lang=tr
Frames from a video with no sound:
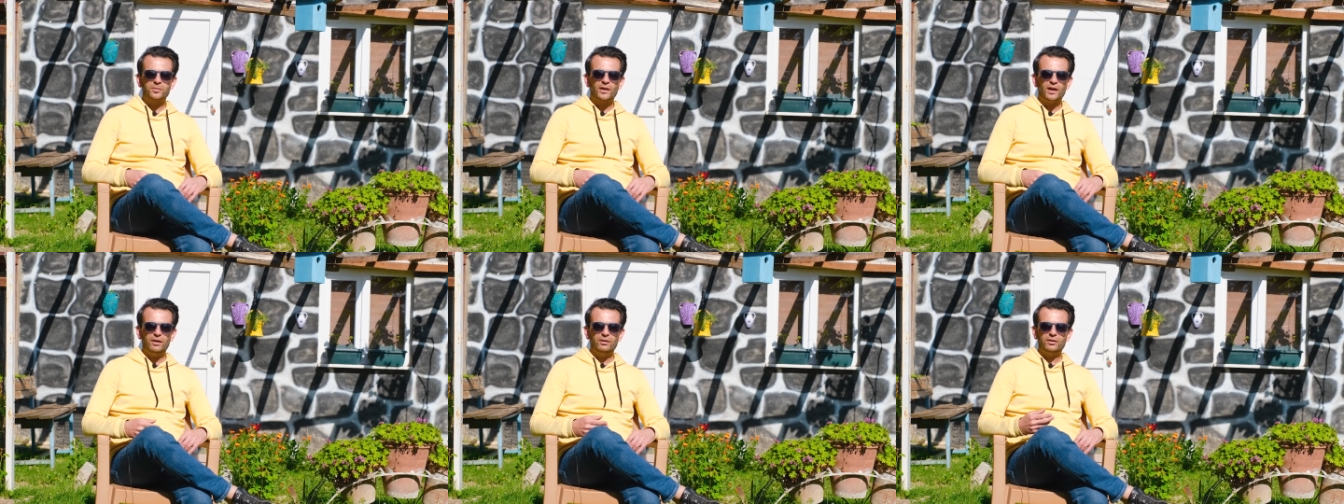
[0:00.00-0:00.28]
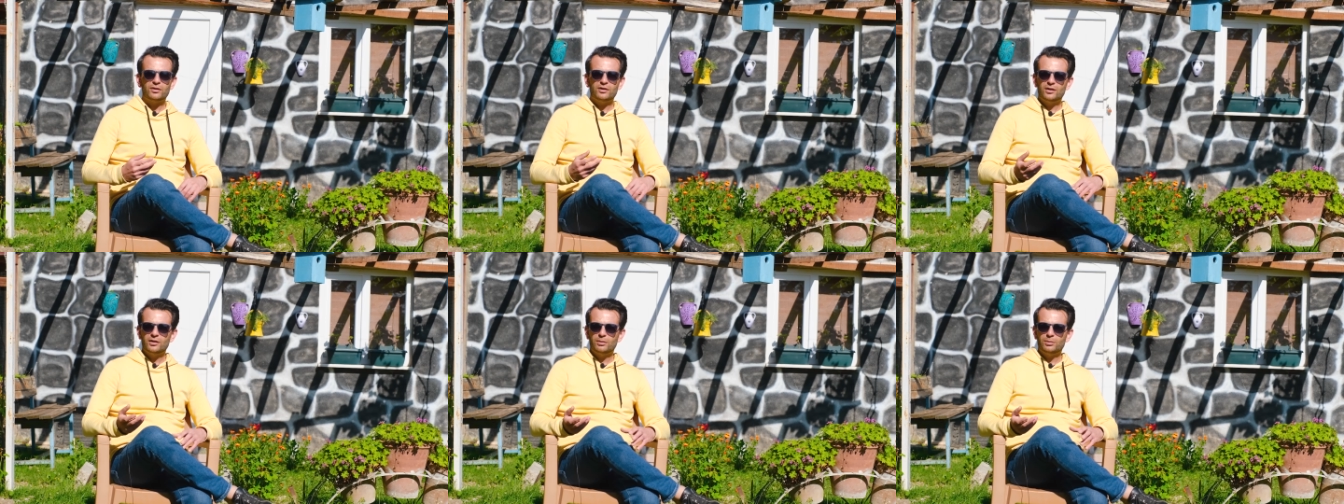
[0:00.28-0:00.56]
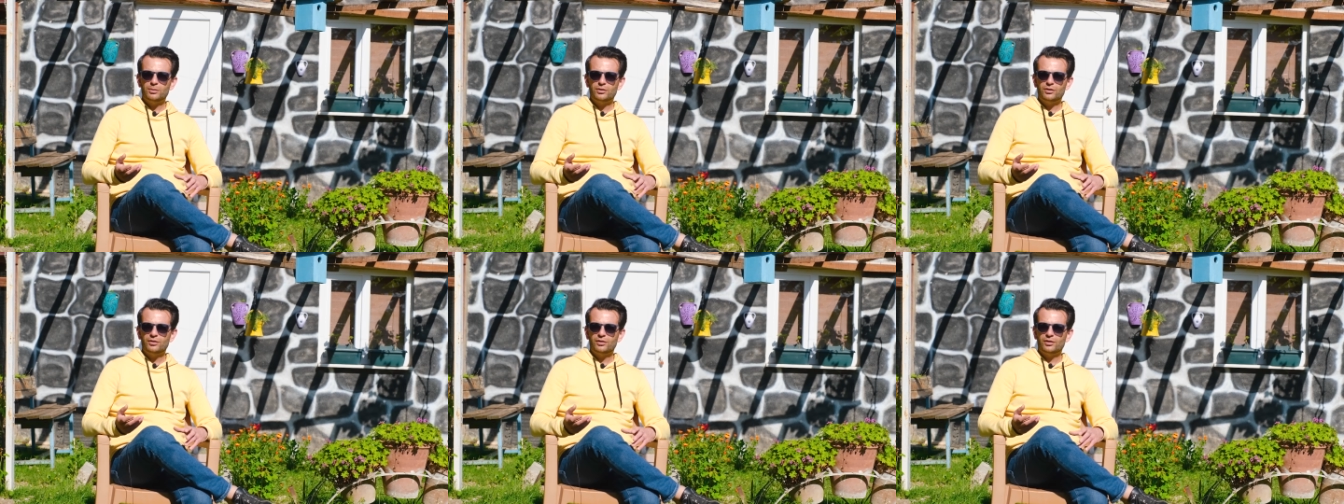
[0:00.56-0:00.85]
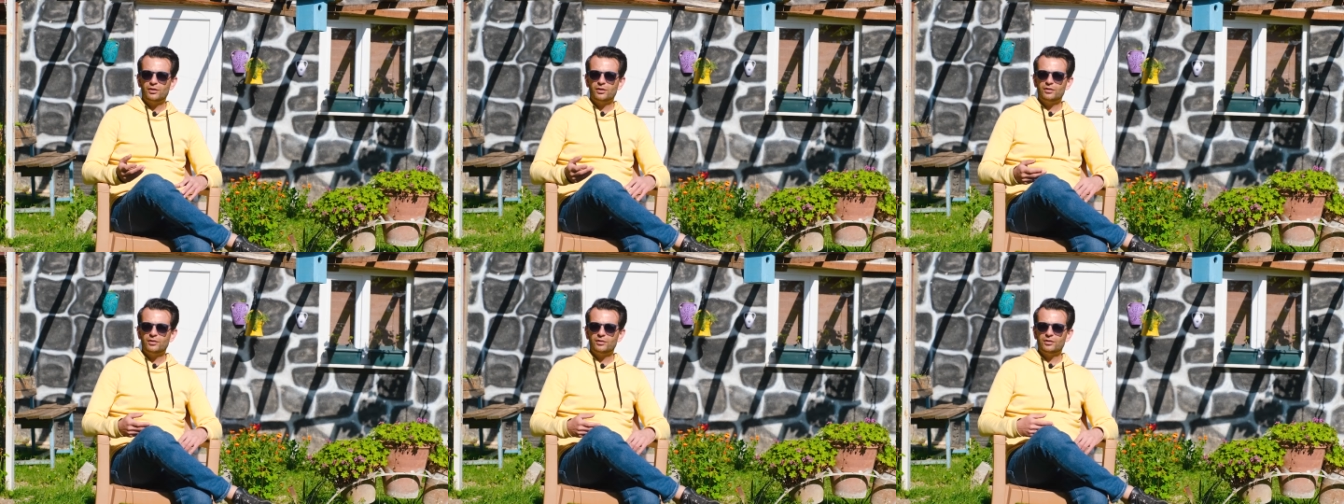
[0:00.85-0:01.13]
Evet
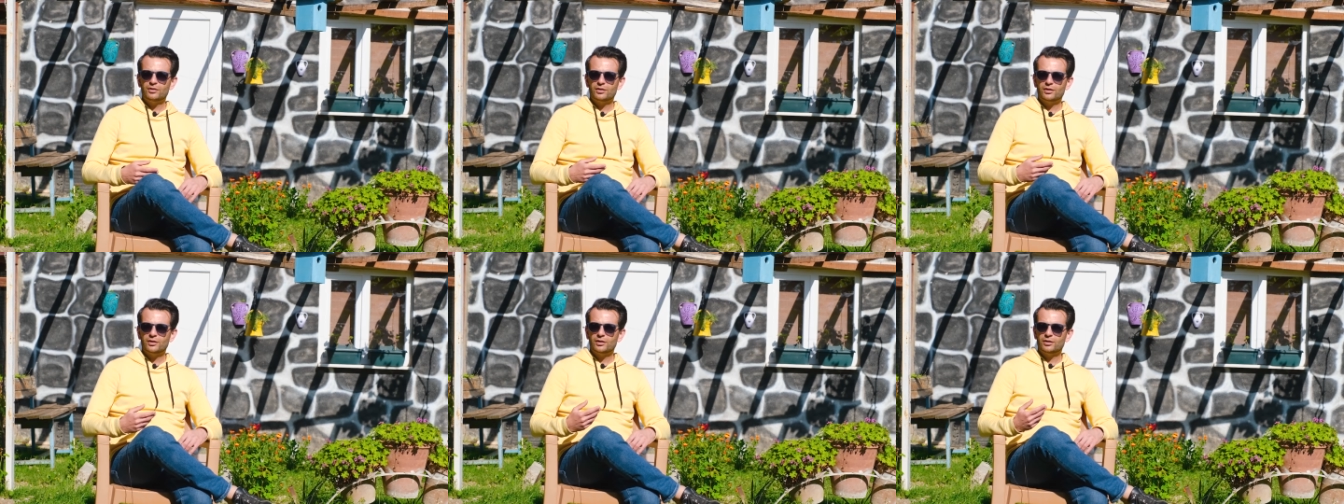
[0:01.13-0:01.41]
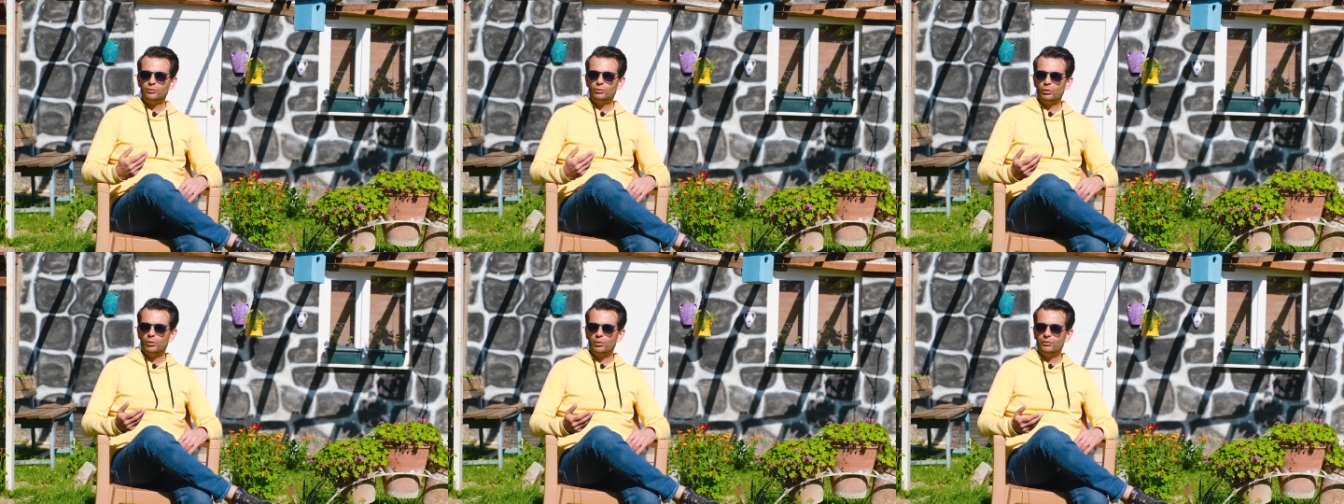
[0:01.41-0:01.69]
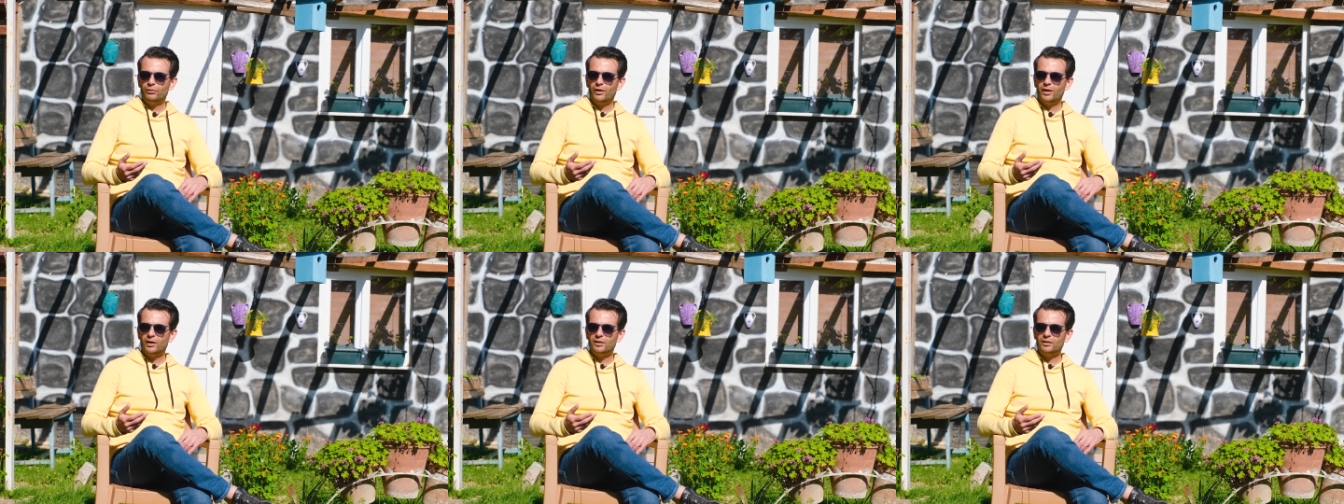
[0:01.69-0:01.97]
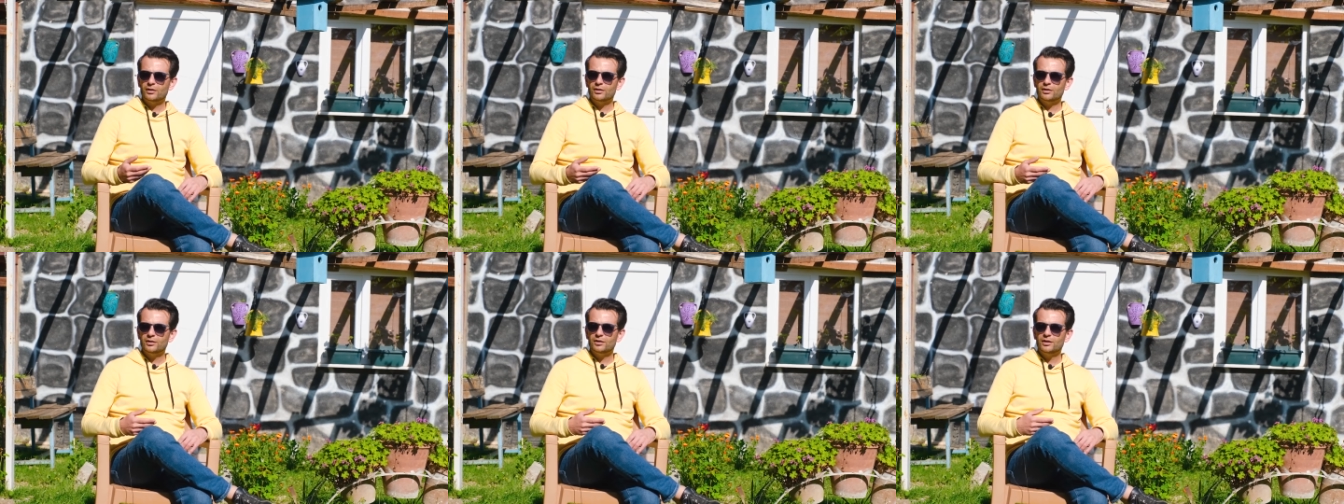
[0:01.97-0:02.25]
diyebilirsiniz çok
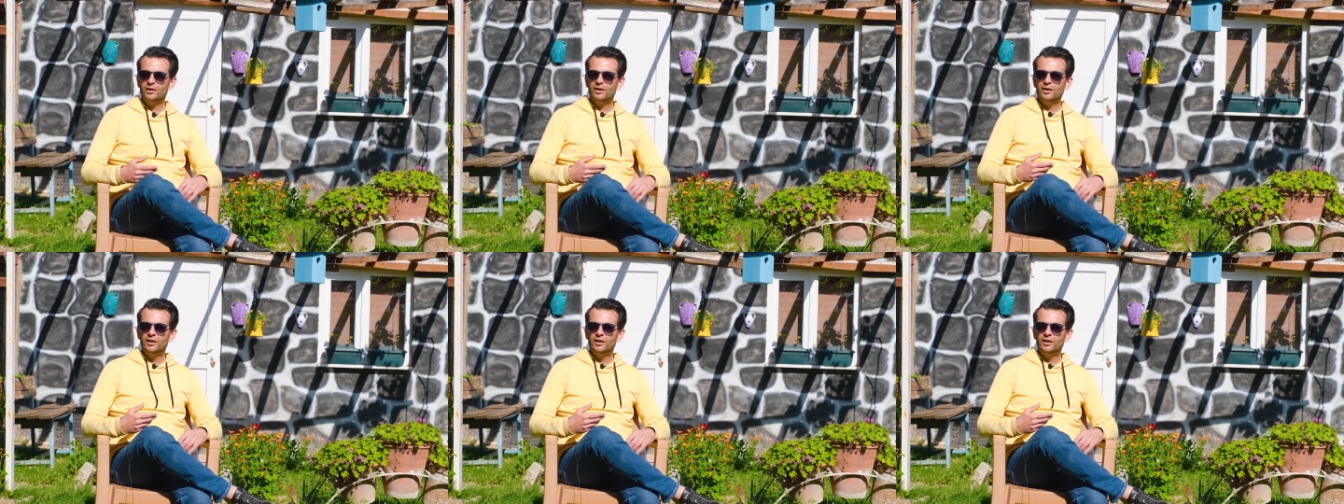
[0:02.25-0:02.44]
farklı